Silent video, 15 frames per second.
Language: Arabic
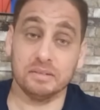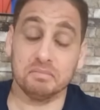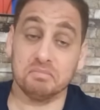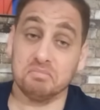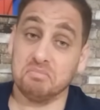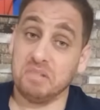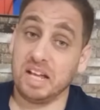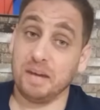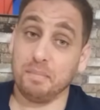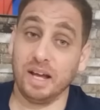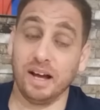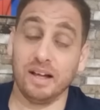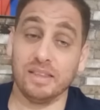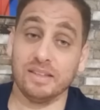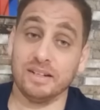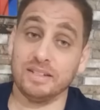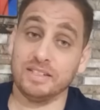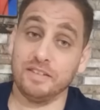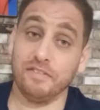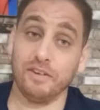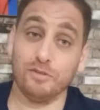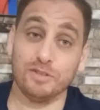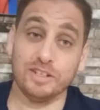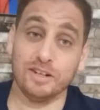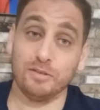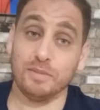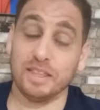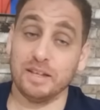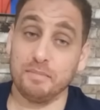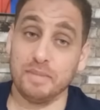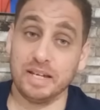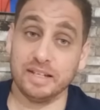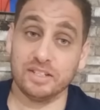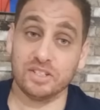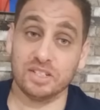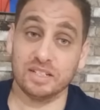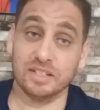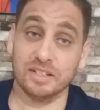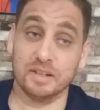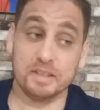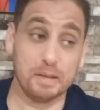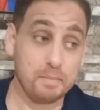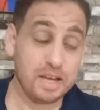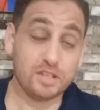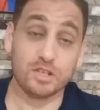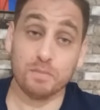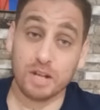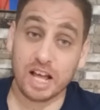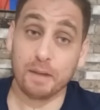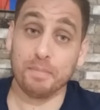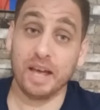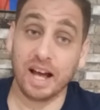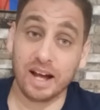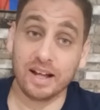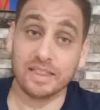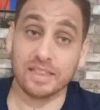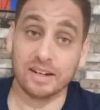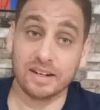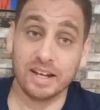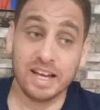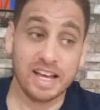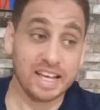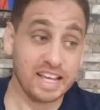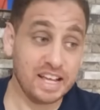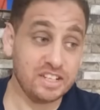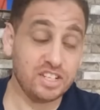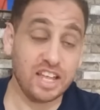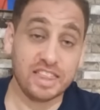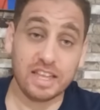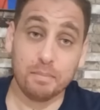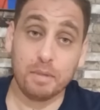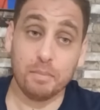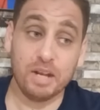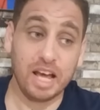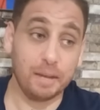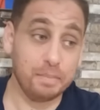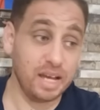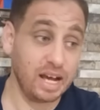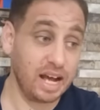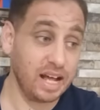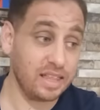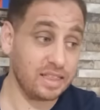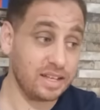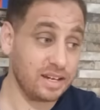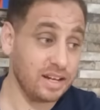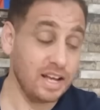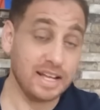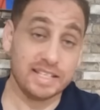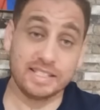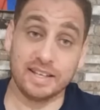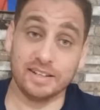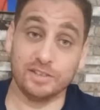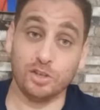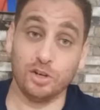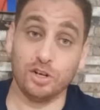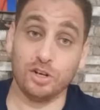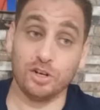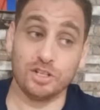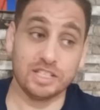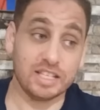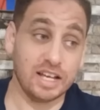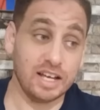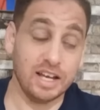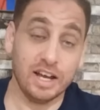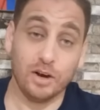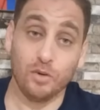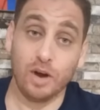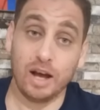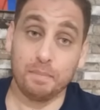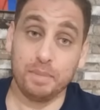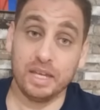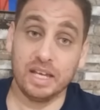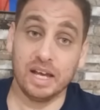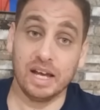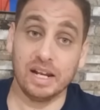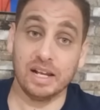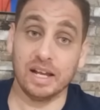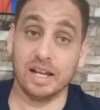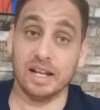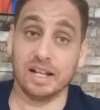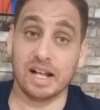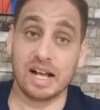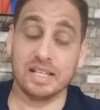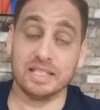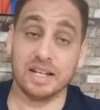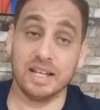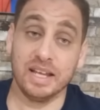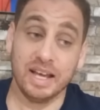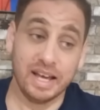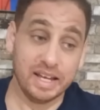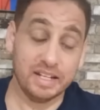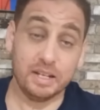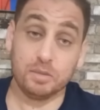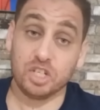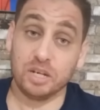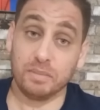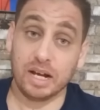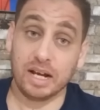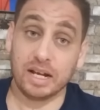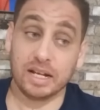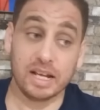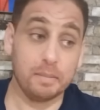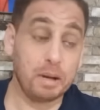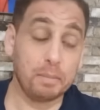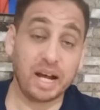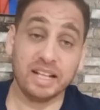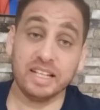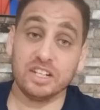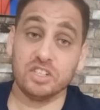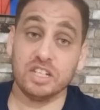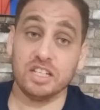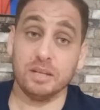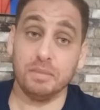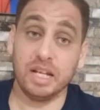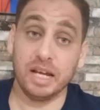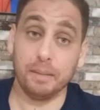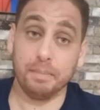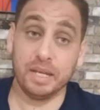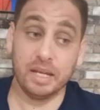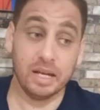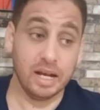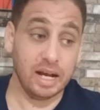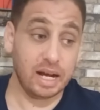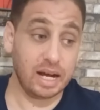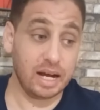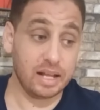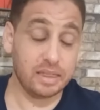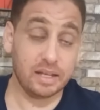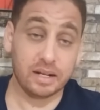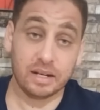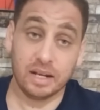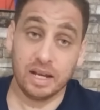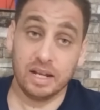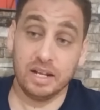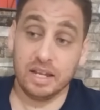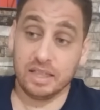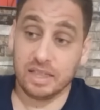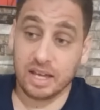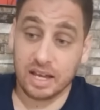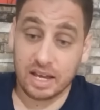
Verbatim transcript: ملاعبي حاضر يا سي فوزي لو ما ثماش ثماش ملاعبي حاضر كان جاء ثم ملاعبي حاضر سانتوس آه، وهبي الخزري نمشي معاه كما ما عندكش انت ملاعبي حاضر لذا